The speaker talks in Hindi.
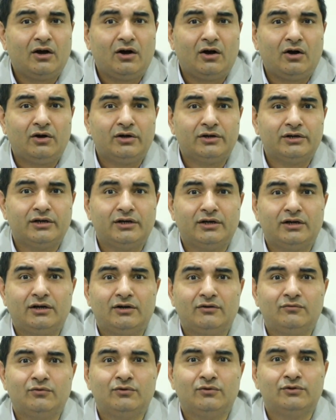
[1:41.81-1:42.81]
और
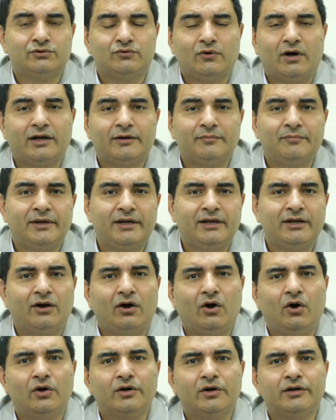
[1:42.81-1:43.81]
वो में
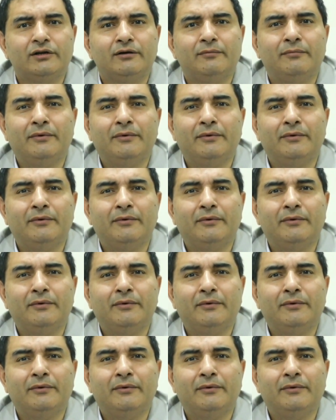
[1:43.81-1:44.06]
और